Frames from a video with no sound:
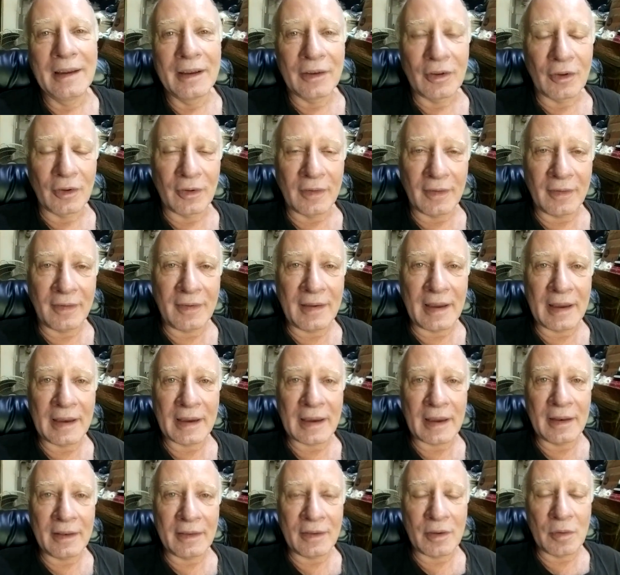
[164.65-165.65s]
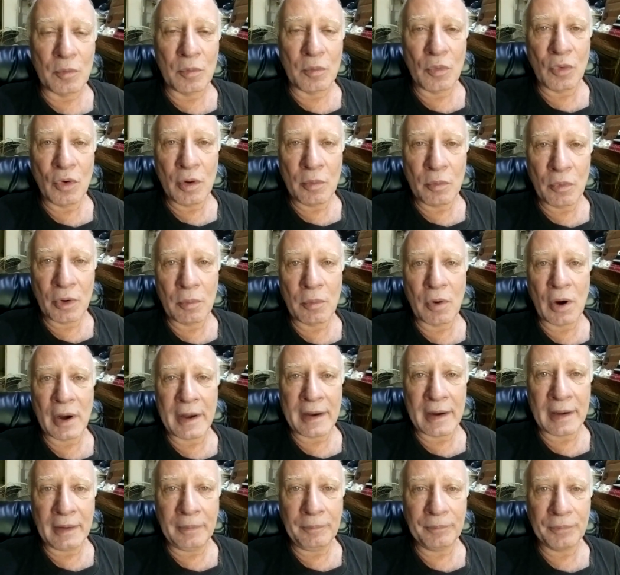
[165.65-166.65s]
Entonces sí hay gente muy, muy
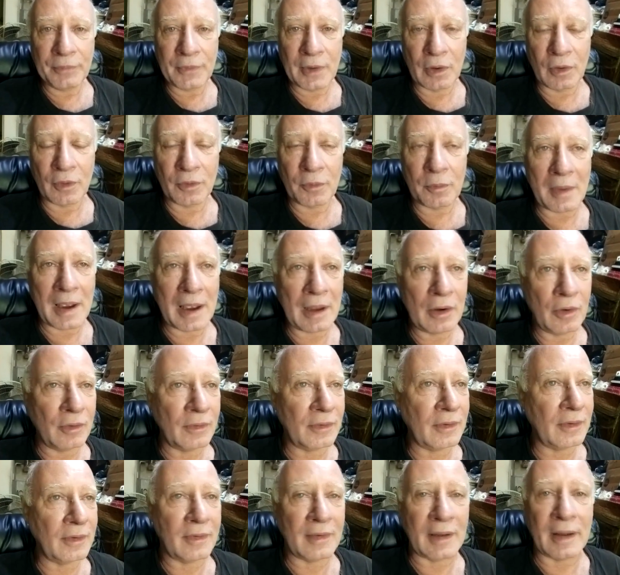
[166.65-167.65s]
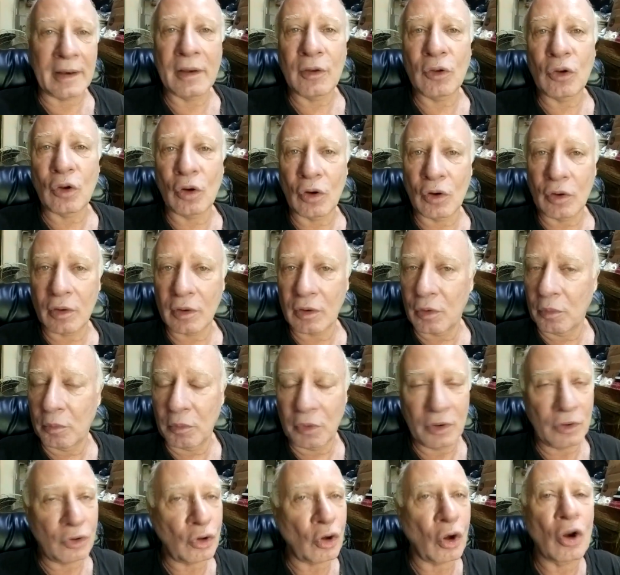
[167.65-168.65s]
buena. De los malos están en todos,
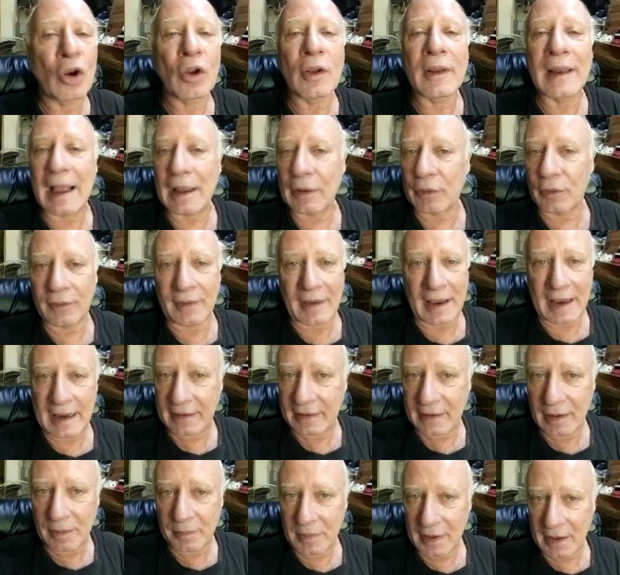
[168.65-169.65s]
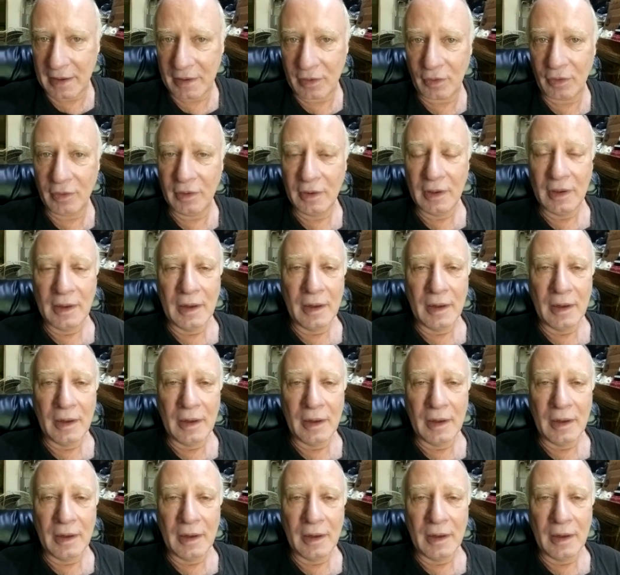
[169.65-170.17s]
como en todos los lados hay también, ¿no?